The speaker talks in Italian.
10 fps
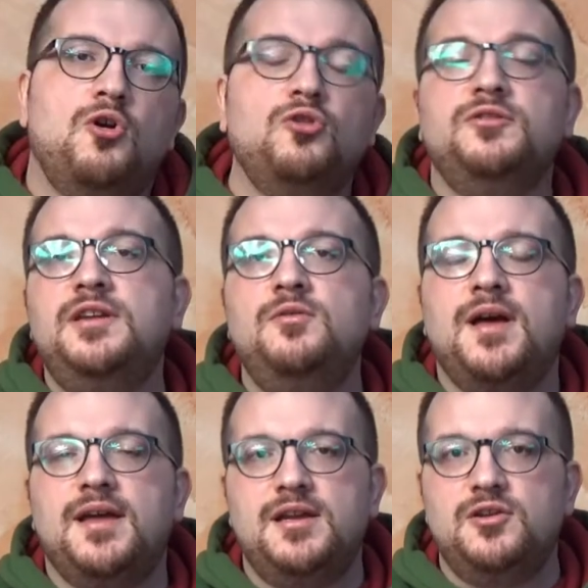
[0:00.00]

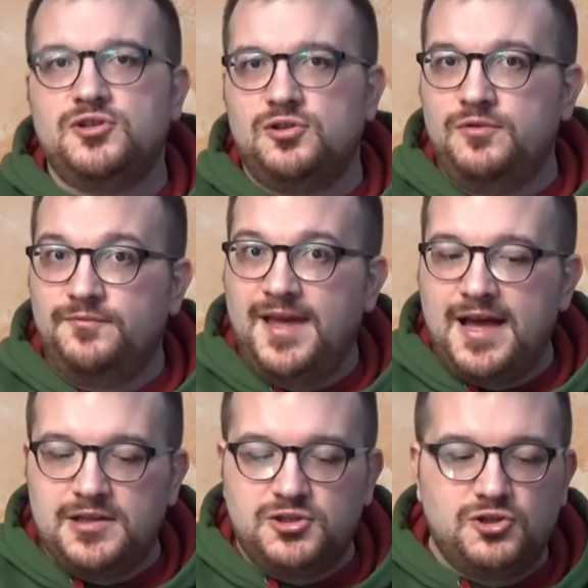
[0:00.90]
Continua il nostro
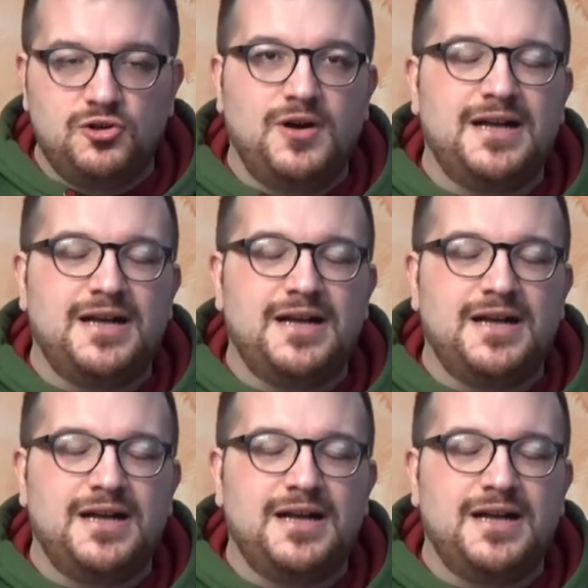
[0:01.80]
viaggio